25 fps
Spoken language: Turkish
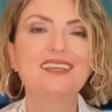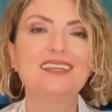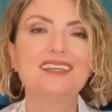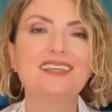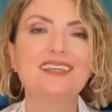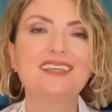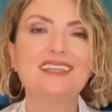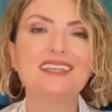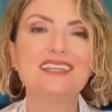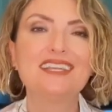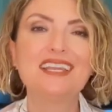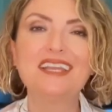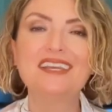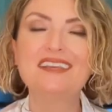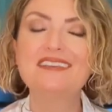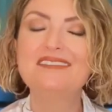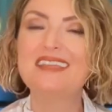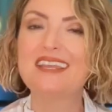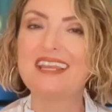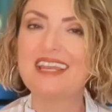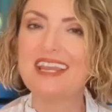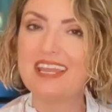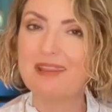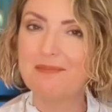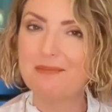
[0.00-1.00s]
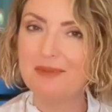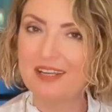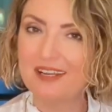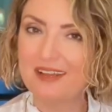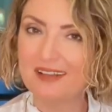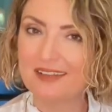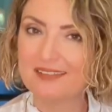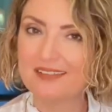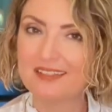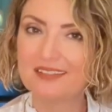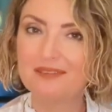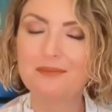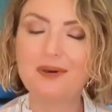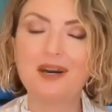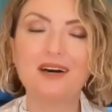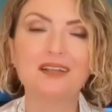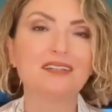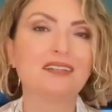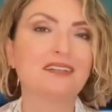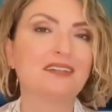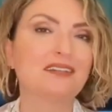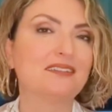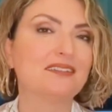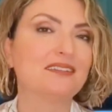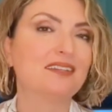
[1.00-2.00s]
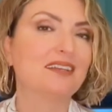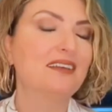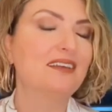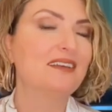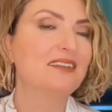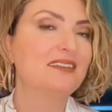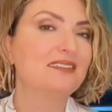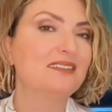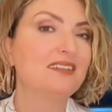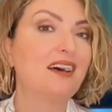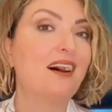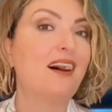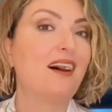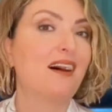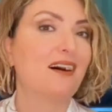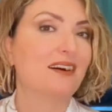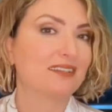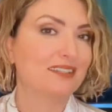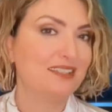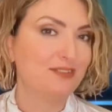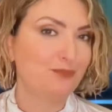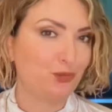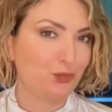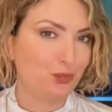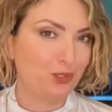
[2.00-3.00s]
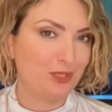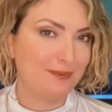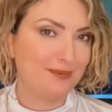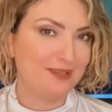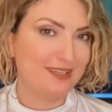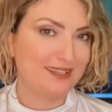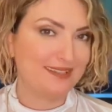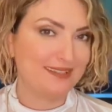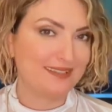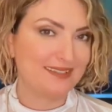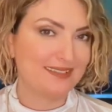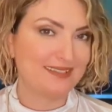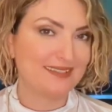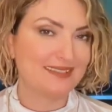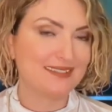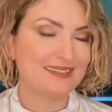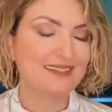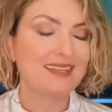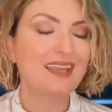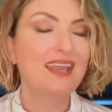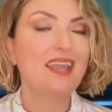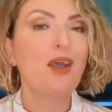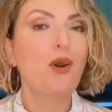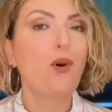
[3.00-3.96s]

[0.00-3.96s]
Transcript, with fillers: e, yeni deneyimleri atılma alanında daha aktif olabilirsiniz.